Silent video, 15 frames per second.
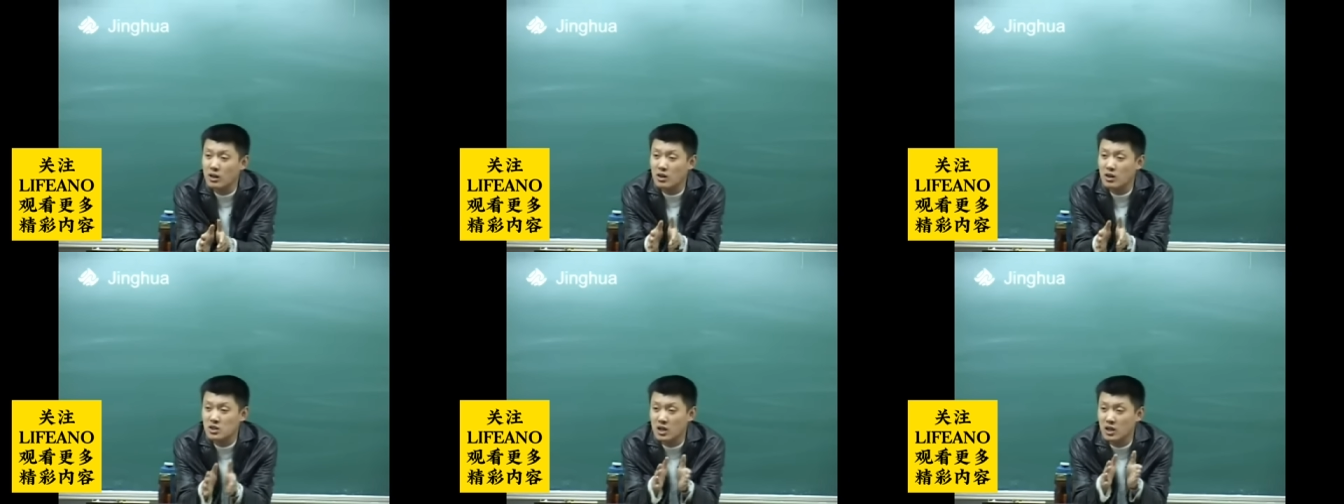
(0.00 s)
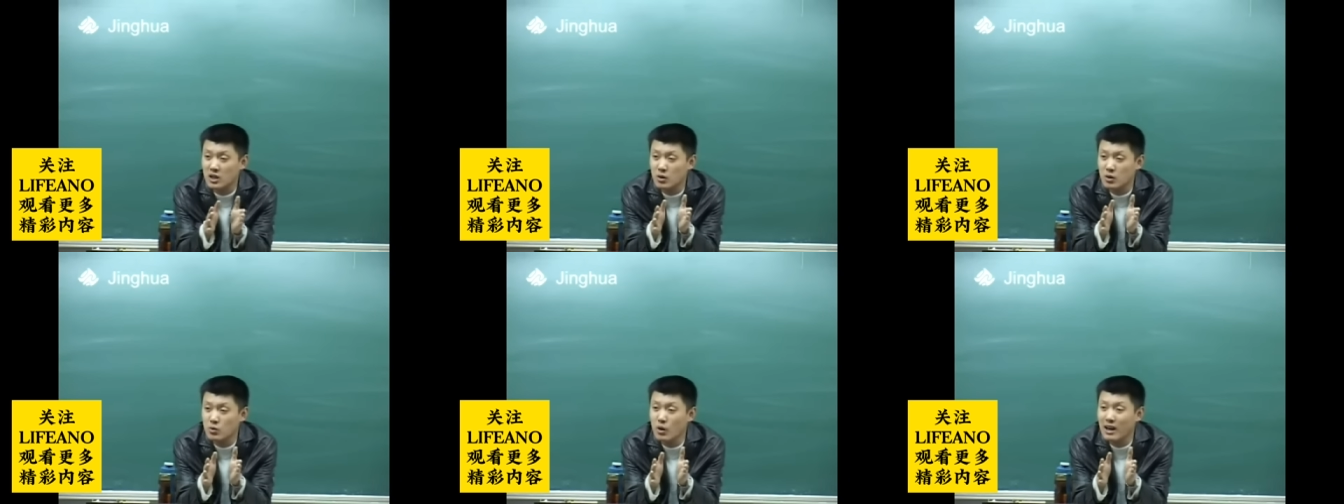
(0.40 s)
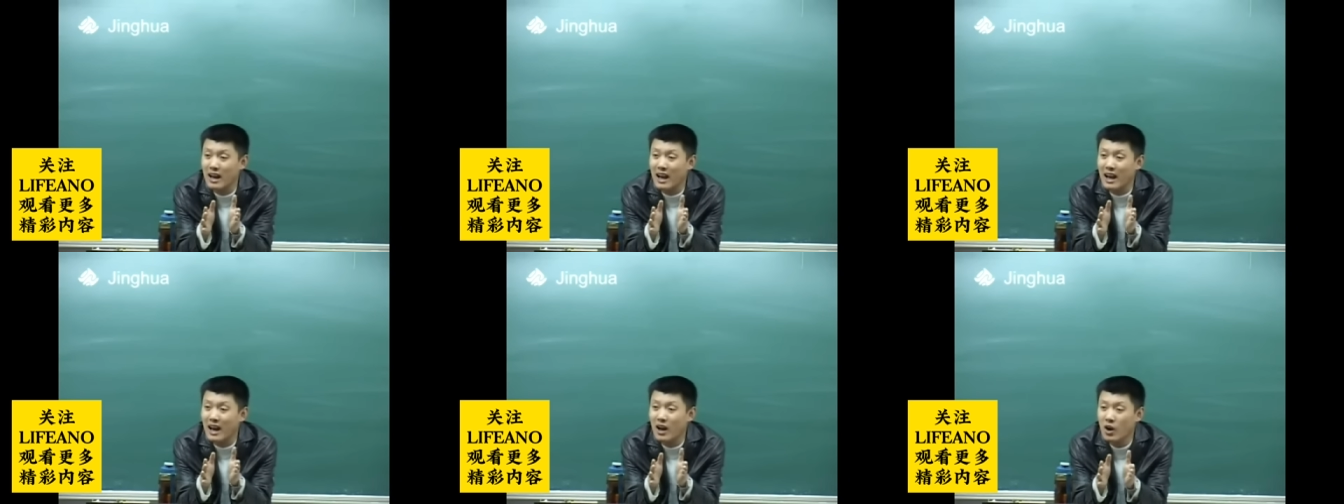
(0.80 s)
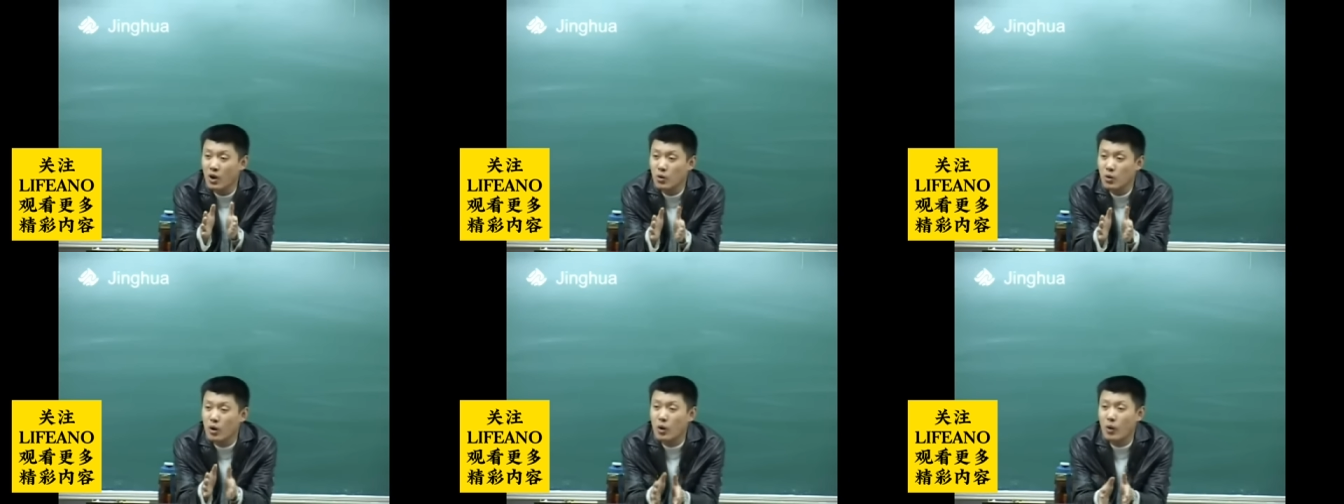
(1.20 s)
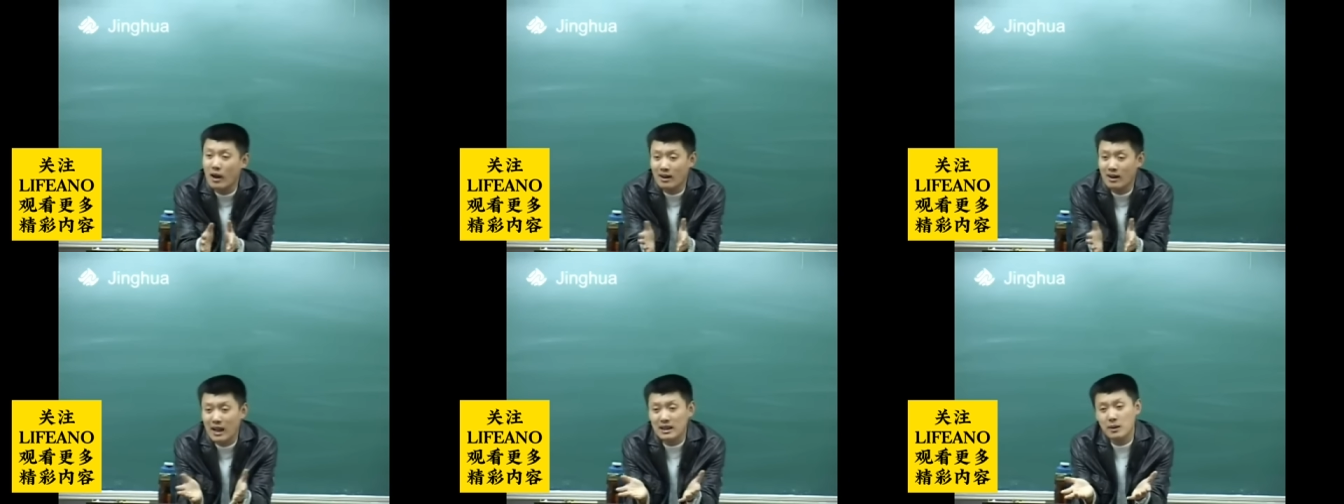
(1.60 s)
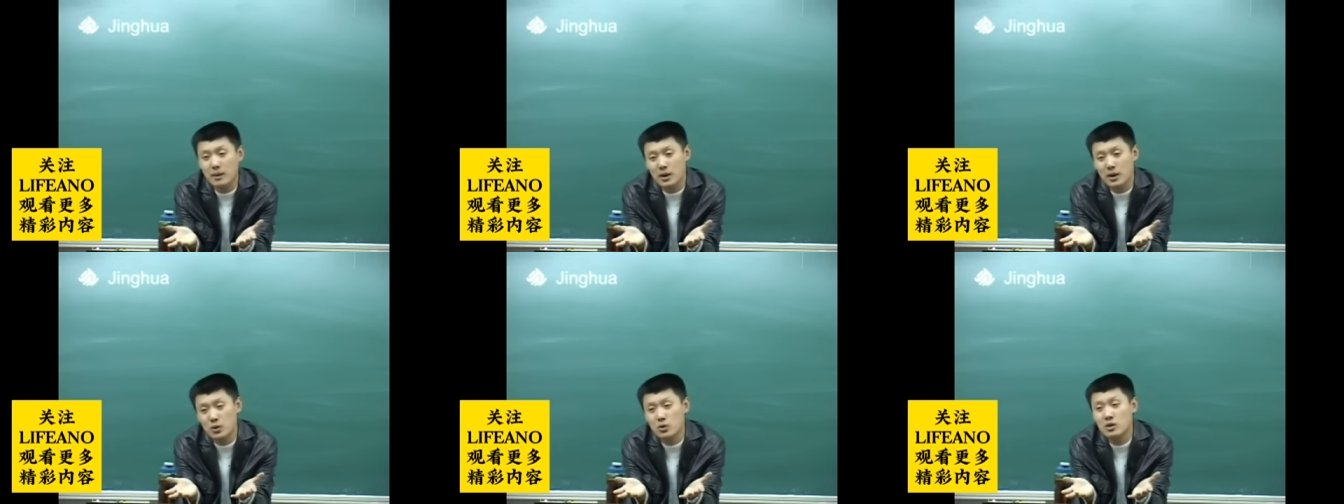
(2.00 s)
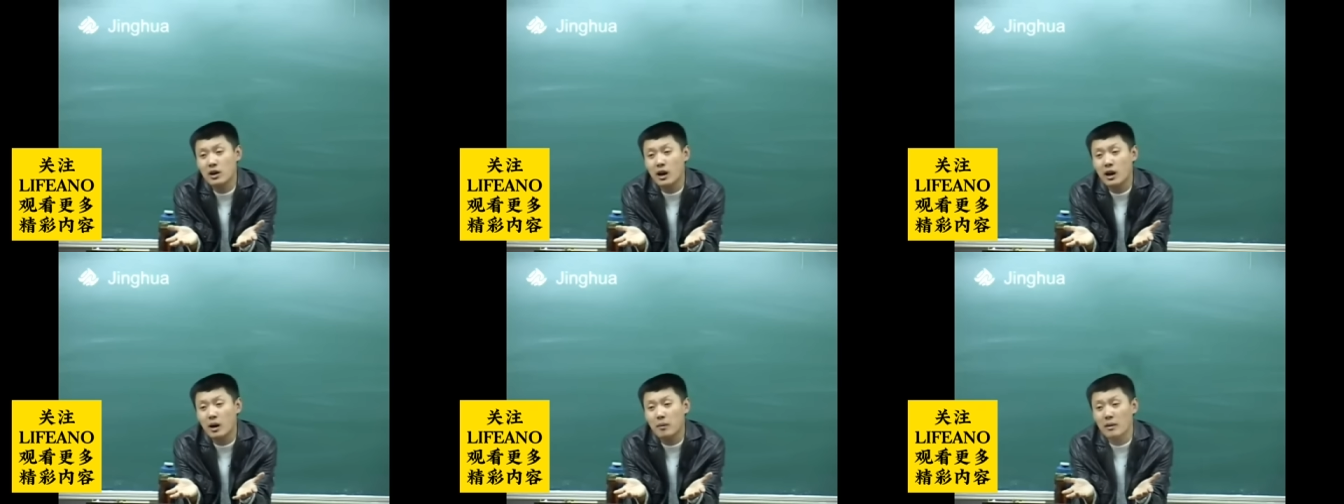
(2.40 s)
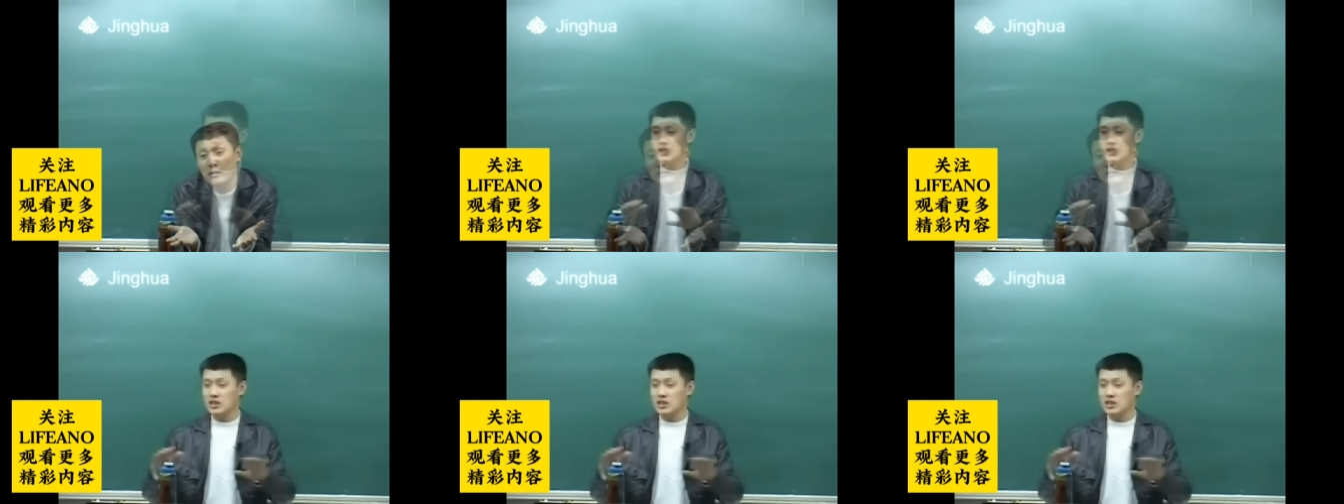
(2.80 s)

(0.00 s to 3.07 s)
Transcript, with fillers: 然后城里就越来越乱。拉丁美洲就这样吗？